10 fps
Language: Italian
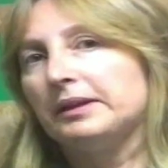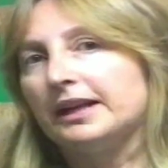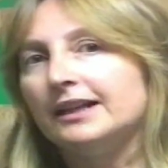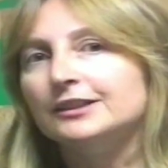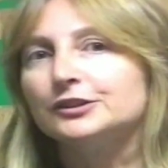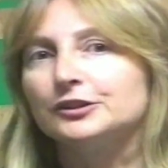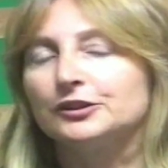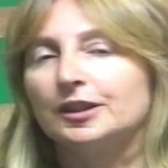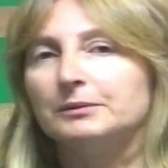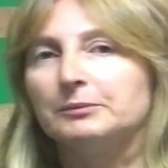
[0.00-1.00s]

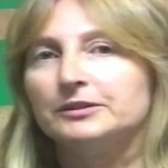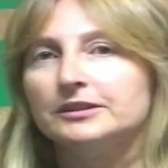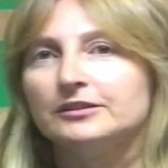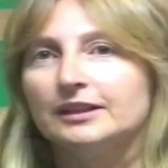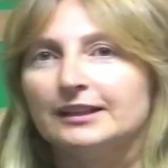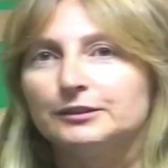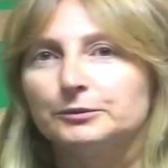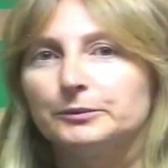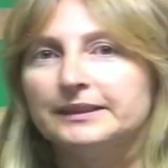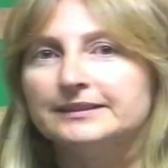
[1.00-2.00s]
Peraltro noi abbiamo
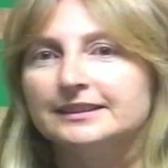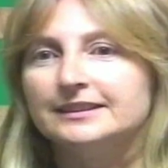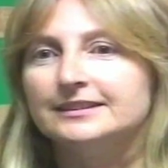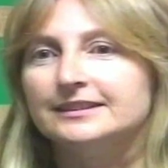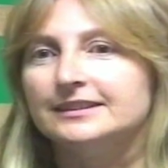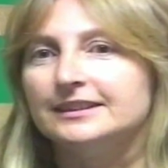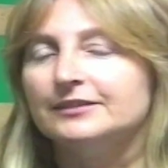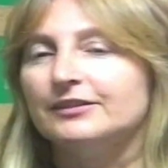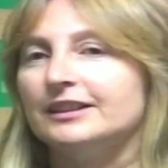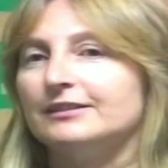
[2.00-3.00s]
intitolato questa
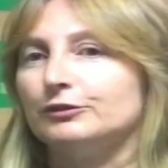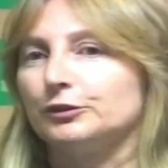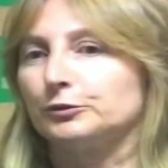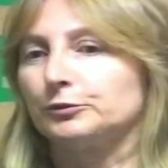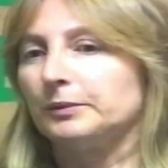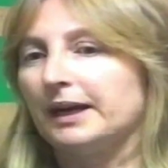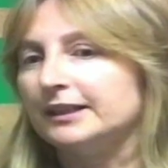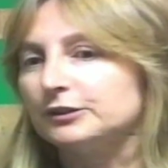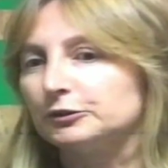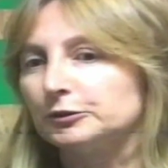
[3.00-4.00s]
iniziativa Il lavoro
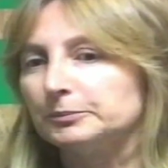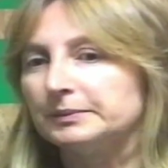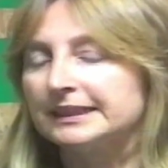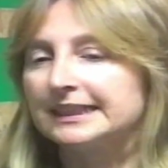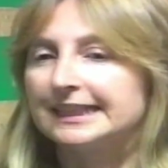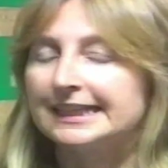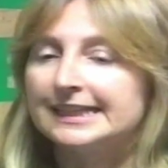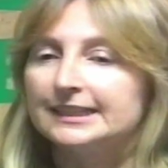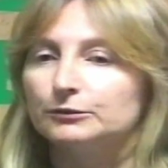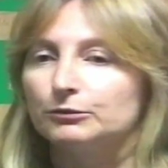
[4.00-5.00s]
rubato
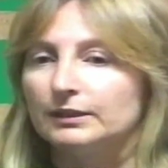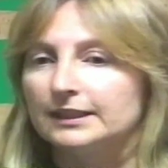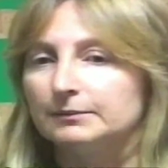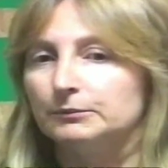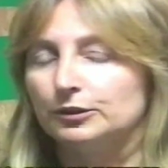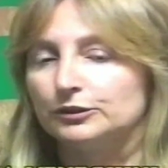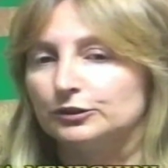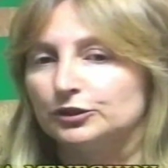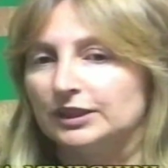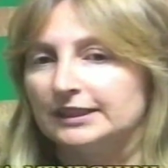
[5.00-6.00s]
perché in un qualche
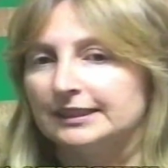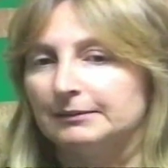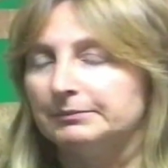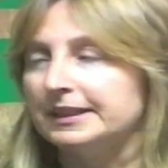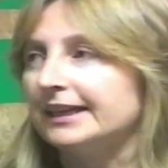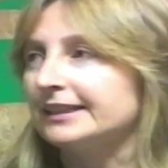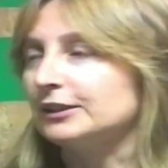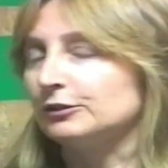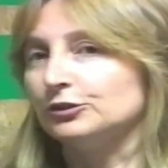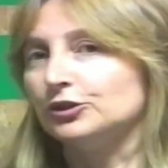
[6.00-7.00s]
modo c'è da
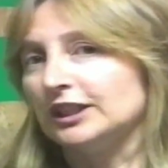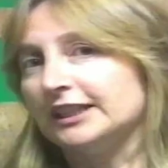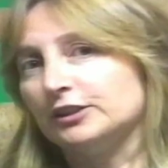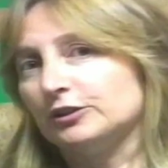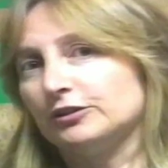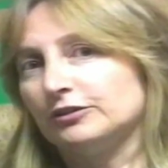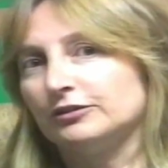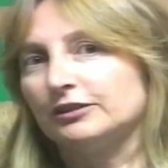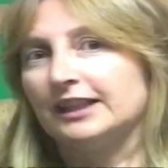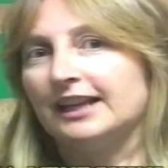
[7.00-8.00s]
ampliare il
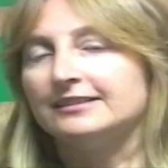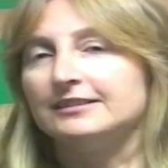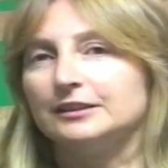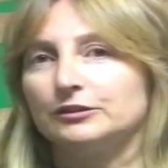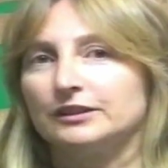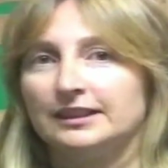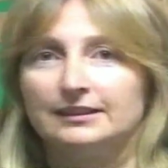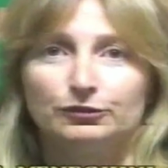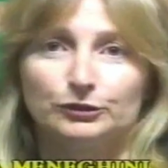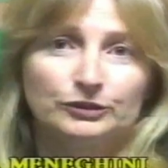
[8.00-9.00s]
concetto classico
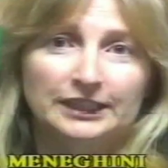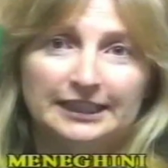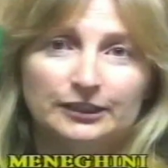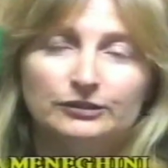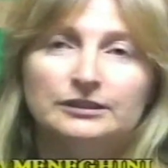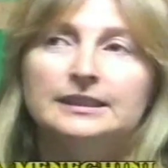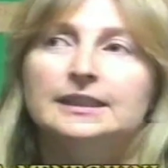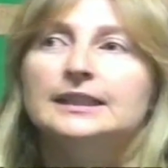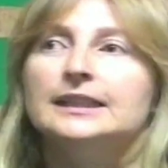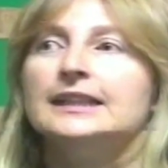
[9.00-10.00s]
del lavoro nero
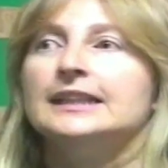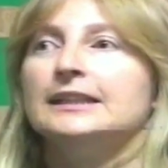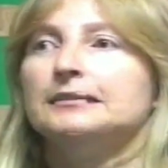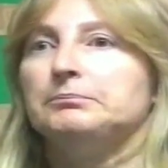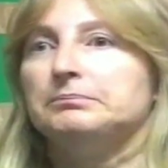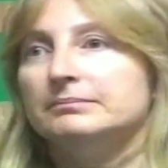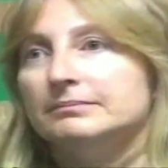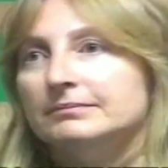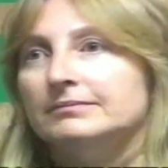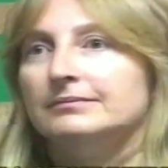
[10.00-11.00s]

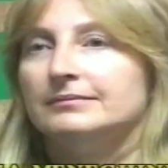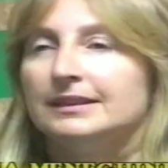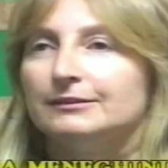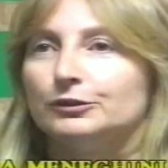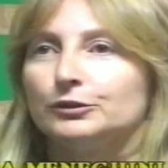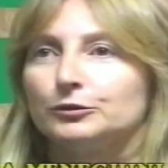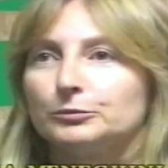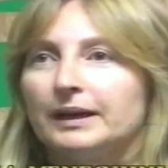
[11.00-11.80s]
mh, mm, lavoro